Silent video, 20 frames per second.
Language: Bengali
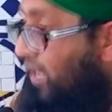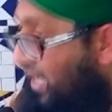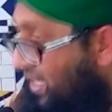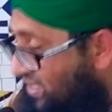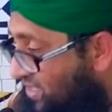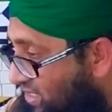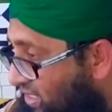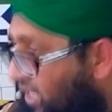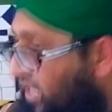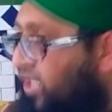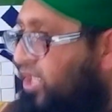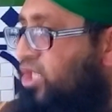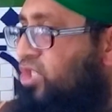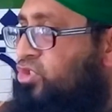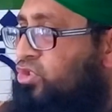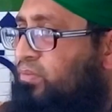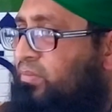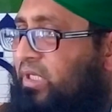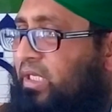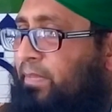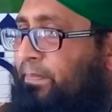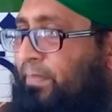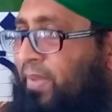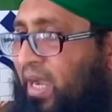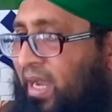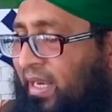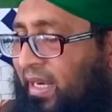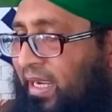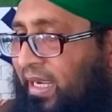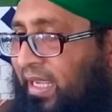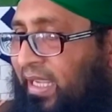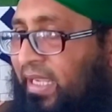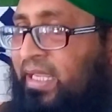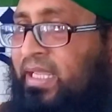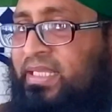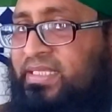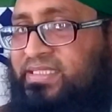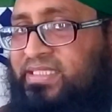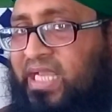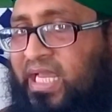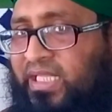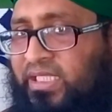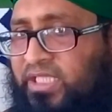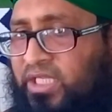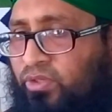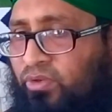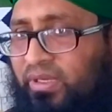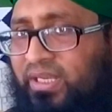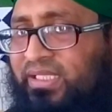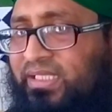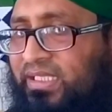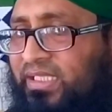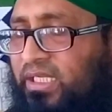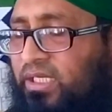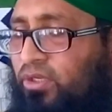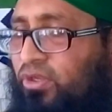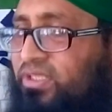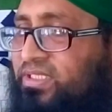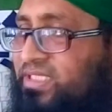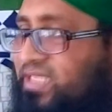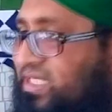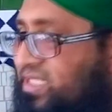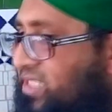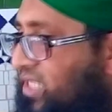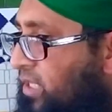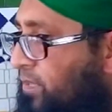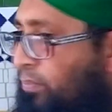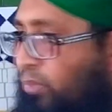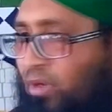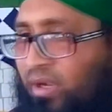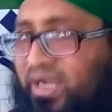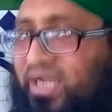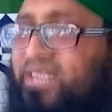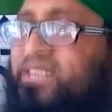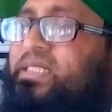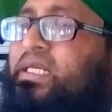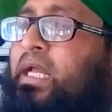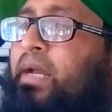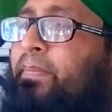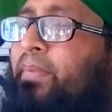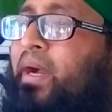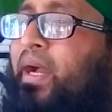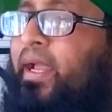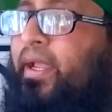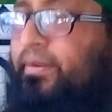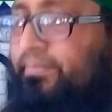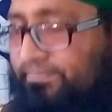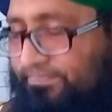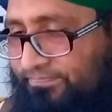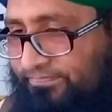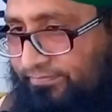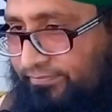যেন আস্তে করে জমিনে পা রাখে যাতে করে তাদের লজ্জাস্থান প্রকাশ না পায়